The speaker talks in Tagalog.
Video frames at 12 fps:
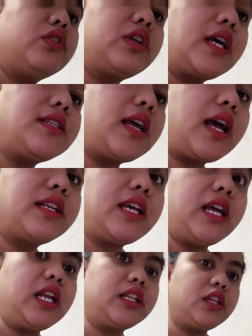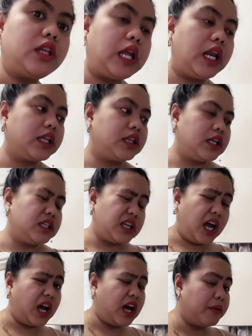Kasi nga sa elect electric,
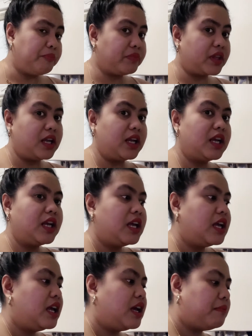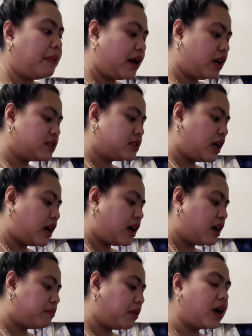um, parang sa
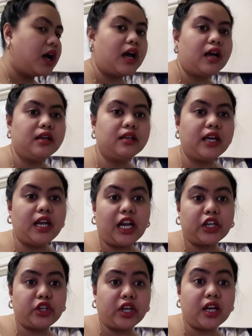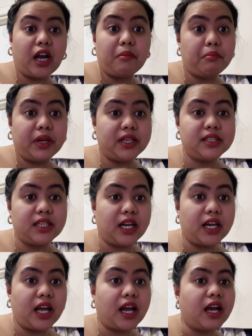mga electric company sila
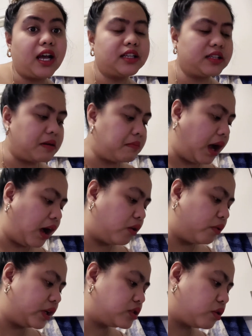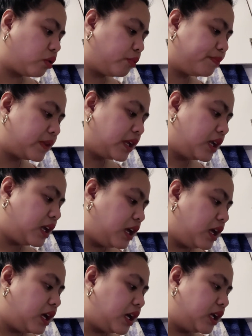nakatrabaho. So,
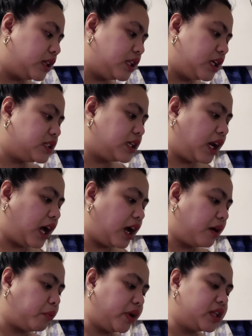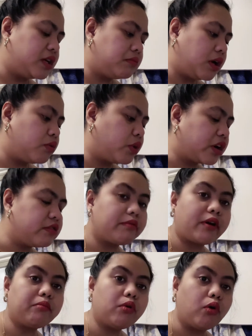hindi sila pwedeng mag-work
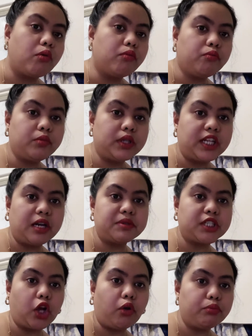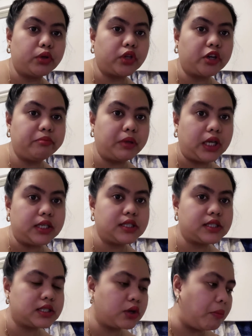from home. Hindi naman sila computer-based.
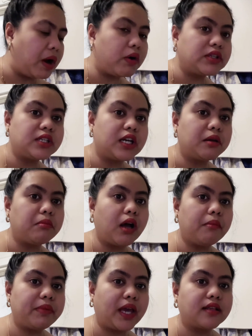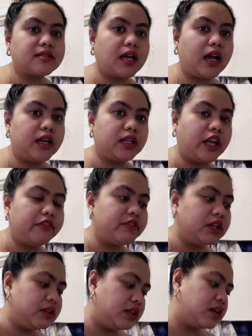Gumagawa sila ng mga pyesa and
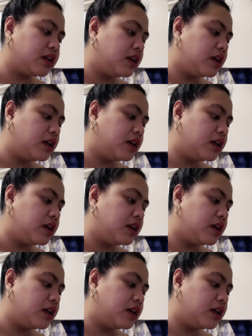everything.